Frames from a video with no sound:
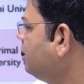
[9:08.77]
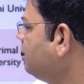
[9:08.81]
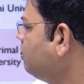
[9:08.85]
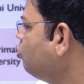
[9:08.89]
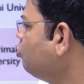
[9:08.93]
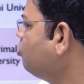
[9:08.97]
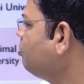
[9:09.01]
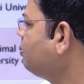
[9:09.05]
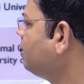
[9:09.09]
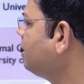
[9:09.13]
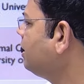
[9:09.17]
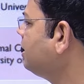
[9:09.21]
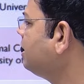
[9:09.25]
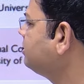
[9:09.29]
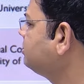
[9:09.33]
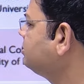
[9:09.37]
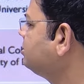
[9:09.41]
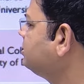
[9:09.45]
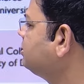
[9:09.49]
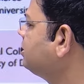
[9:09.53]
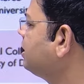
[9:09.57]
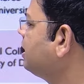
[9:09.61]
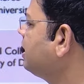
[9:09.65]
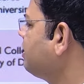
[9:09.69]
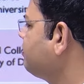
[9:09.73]
उमा
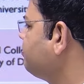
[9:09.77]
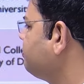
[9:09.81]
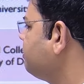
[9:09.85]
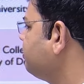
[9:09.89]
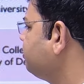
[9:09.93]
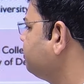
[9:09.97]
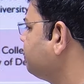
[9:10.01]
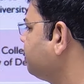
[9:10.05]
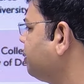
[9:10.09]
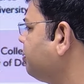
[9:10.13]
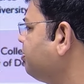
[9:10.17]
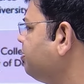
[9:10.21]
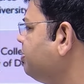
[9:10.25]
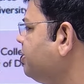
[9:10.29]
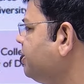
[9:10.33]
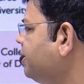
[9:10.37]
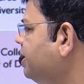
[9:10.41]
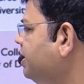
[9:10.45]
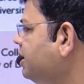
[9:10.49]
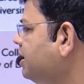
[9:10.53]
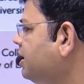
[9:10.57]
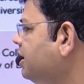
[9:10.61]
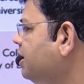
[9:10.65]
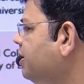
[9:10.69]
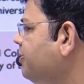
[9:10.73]
हस्ता है फिफ्थ अटैम्प्ट में किया
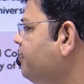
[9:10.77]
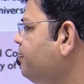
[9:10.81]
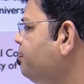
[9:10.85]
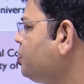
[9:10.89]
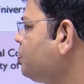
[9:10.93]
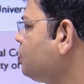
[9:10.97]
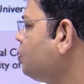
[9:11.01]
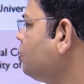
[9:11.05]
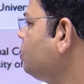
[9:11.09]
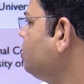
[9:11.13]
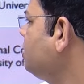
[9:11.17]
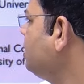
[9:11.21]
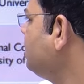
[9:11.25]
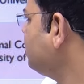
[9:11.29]
गया तो ये एक